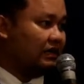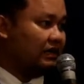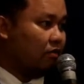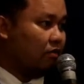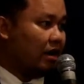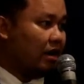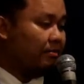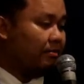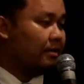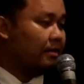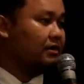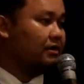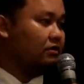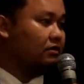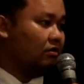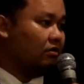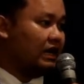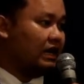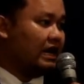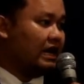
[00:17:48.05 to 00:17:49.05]
ถวายพระเพลิง
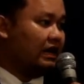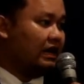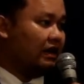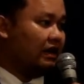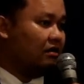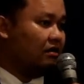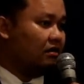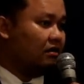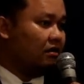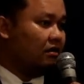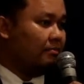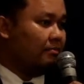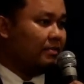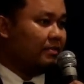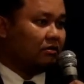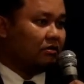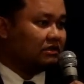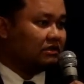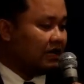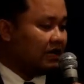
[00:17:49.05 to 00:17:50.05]
ของท่านเนี่ย
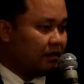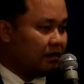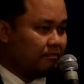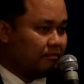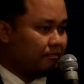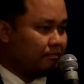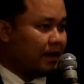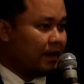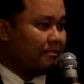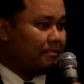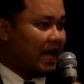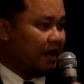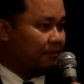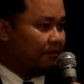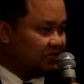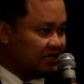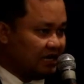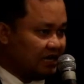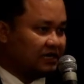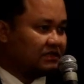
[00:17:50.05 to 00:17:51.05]
ไม่ต้องใช้พระมหา
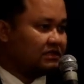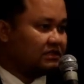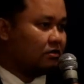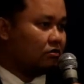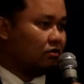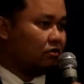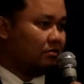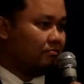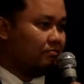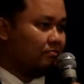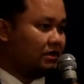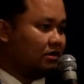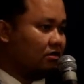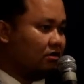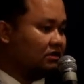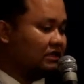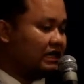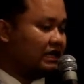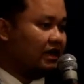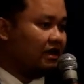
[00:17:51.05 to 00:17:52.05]
วิชัยราชรถไม่ต้
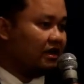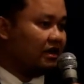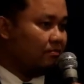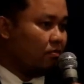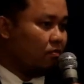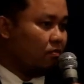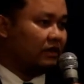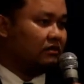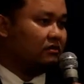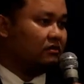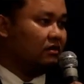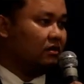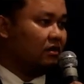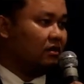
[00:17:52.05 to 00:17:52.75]
องใช้ขบวน